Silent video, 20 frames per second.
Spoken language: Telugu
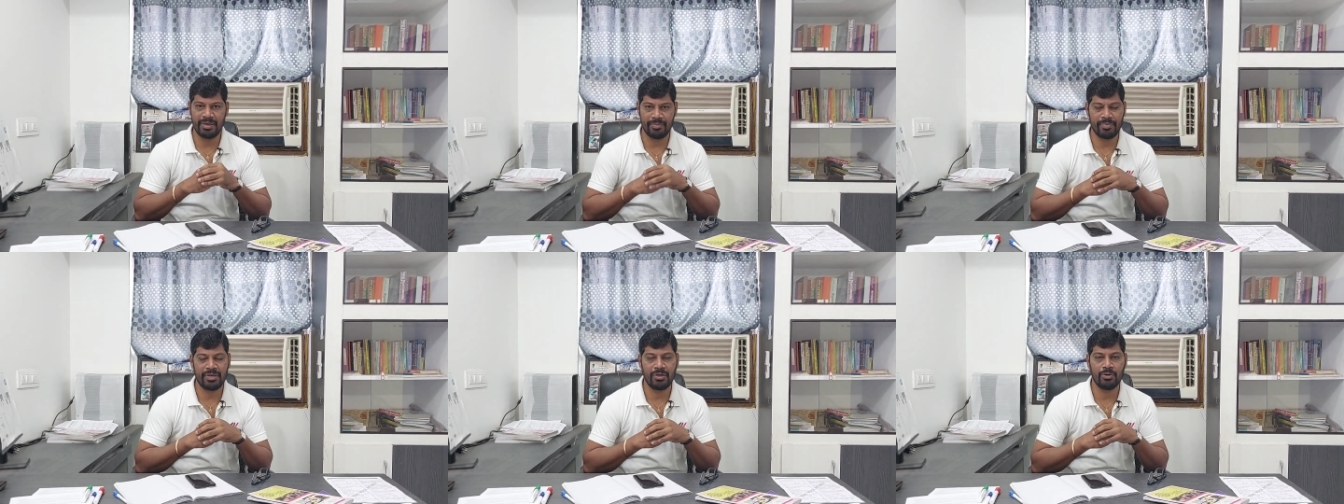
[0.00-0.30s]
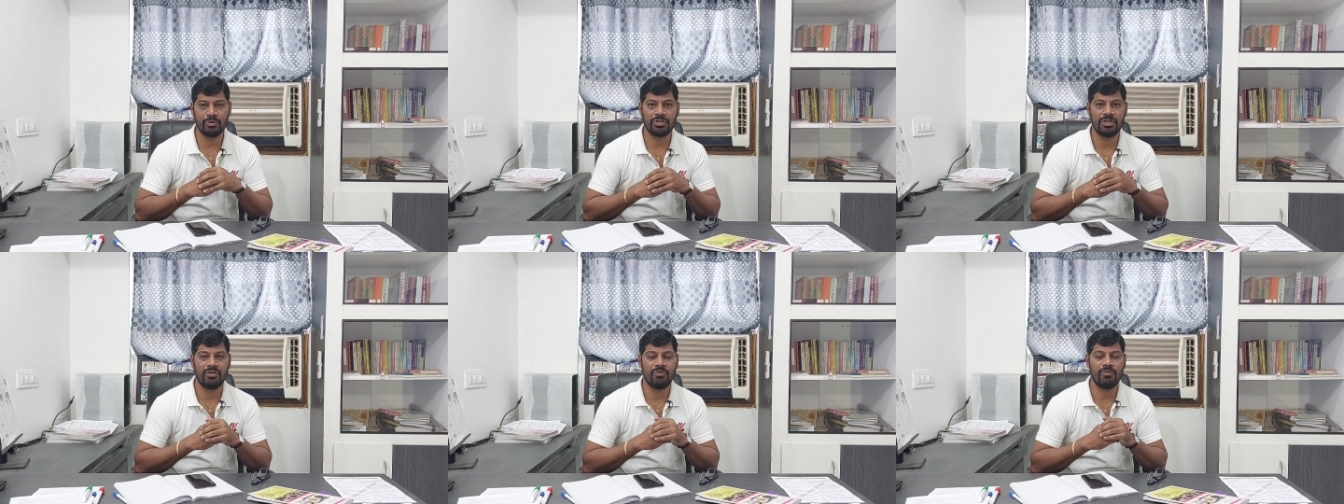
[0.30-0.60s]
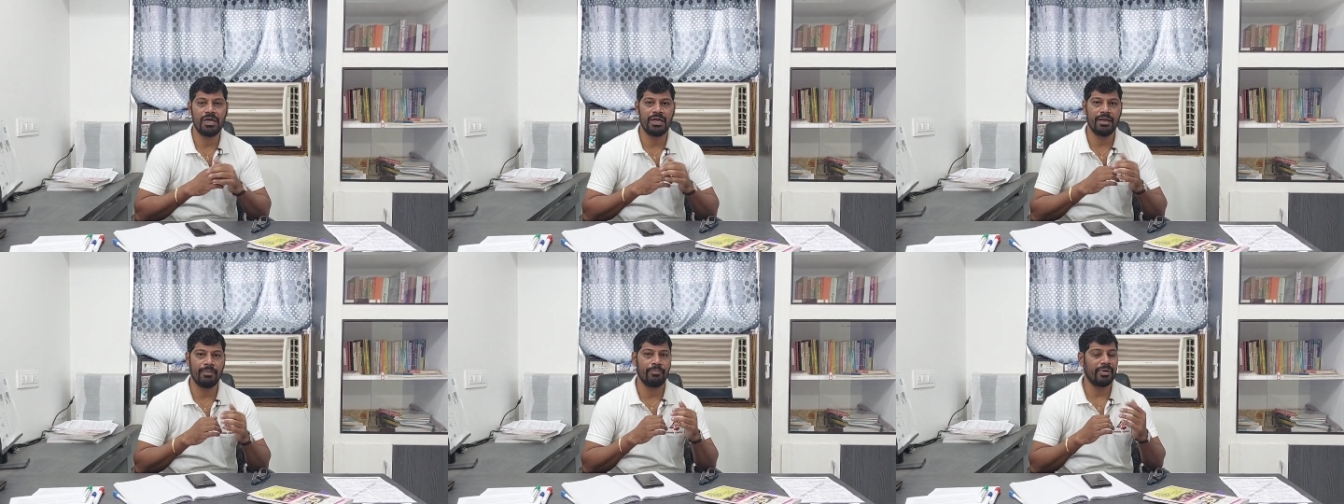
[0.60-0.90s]
ప్రిపేర్ అవుతున్న
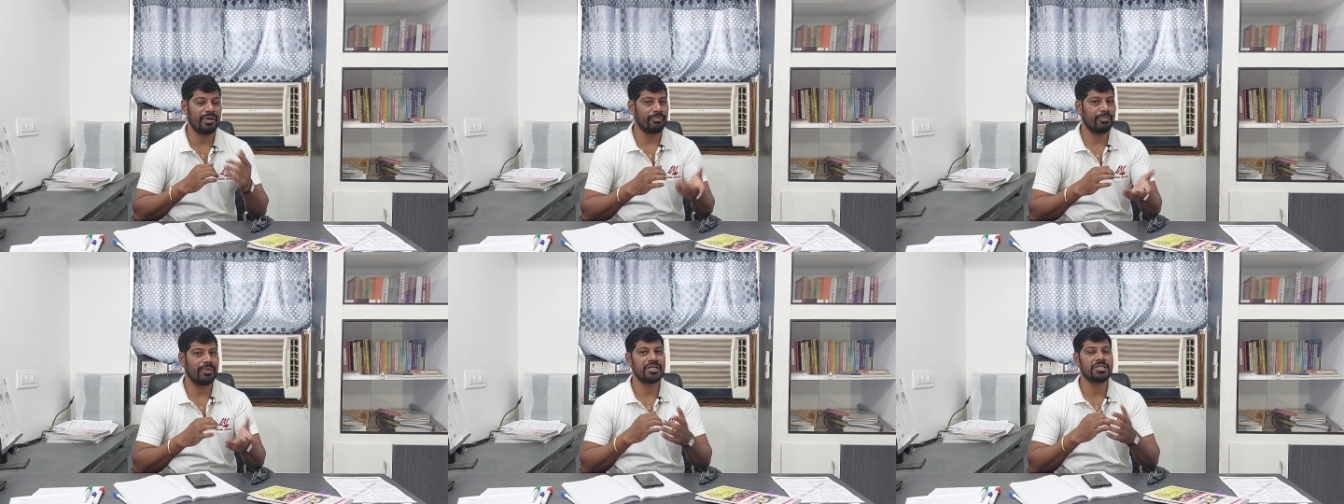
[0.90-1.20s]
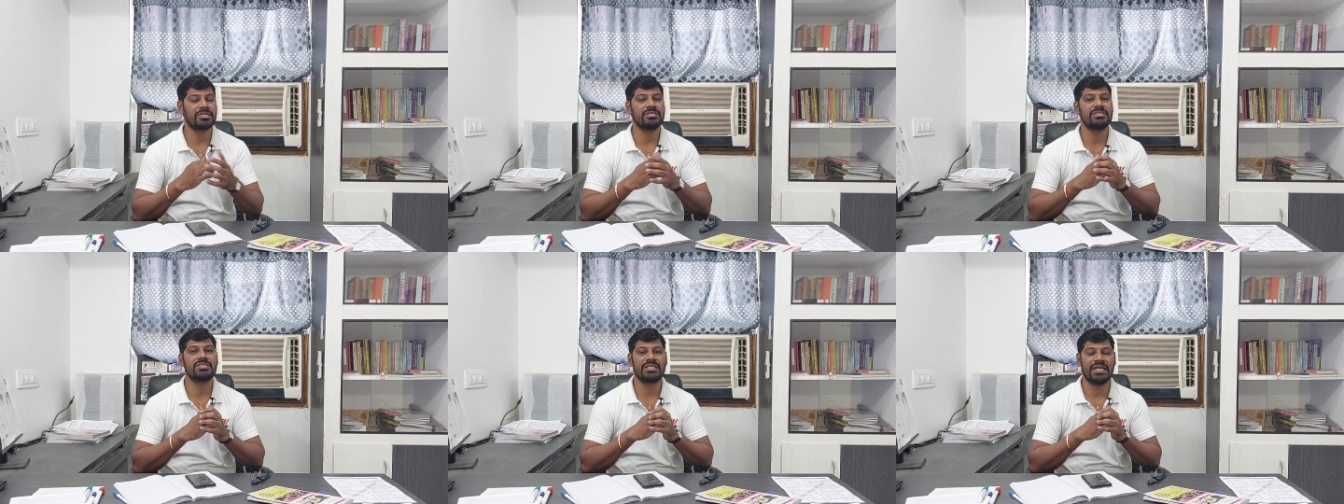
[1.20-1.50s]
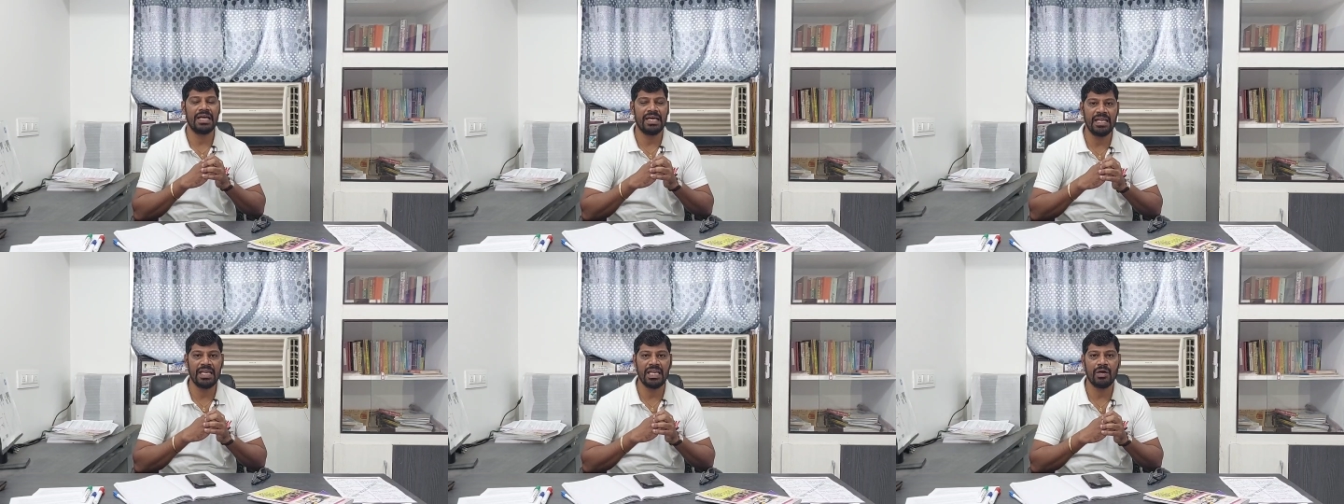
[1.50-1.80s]
వాళ్ళ ప్రిపరేషన్
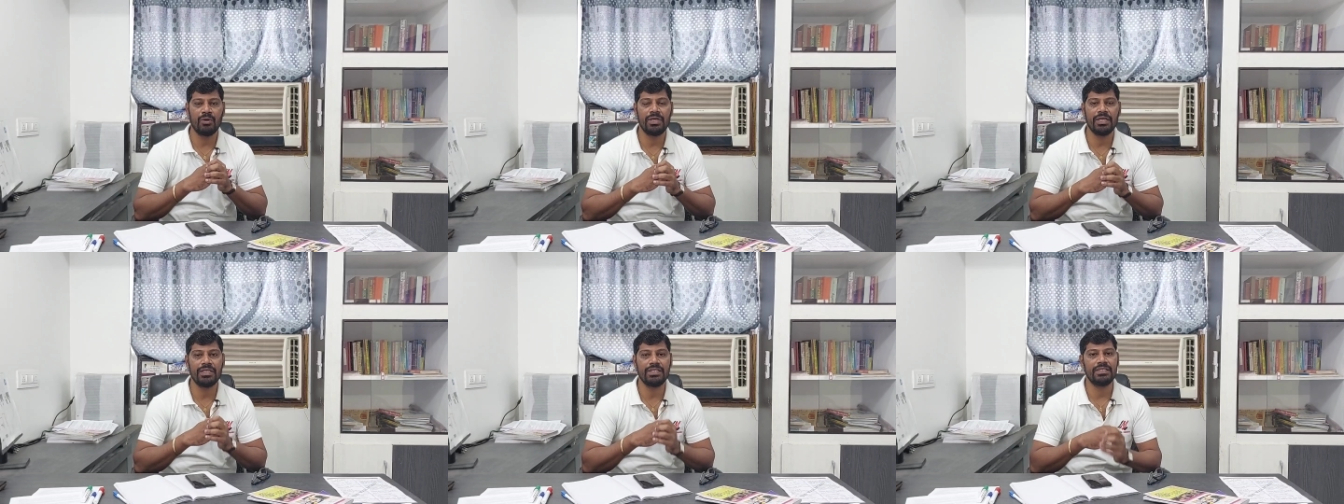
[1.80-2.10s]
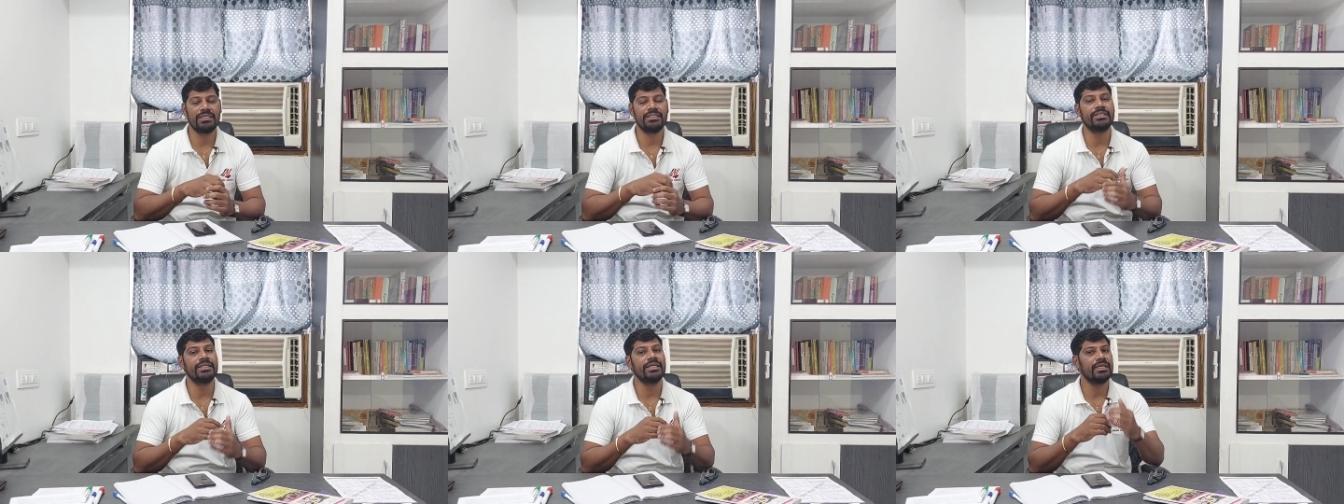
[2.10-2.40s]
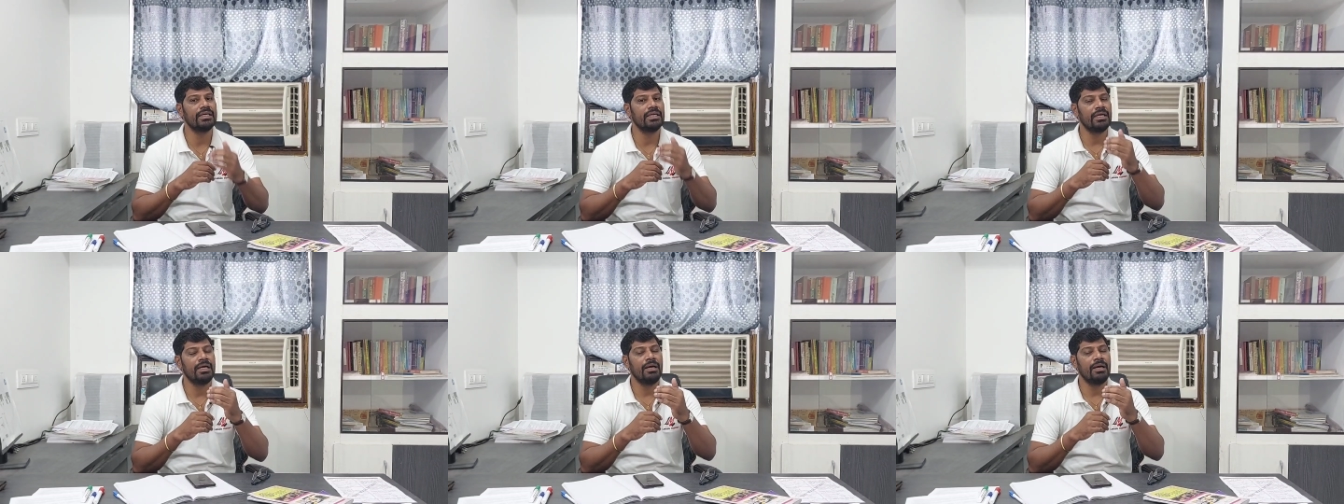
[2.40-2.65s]
స్టైల్ ఎలా ఉండేది అంటే